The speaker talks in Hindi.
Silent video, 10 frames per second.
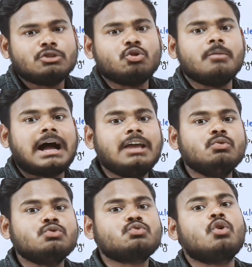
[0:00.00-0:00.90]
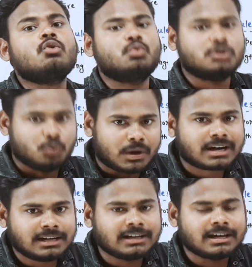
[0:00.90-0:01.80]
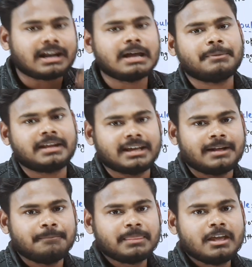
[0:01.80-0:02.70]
तो भाई उसको कुछ वर्क डन करना पड़ेगा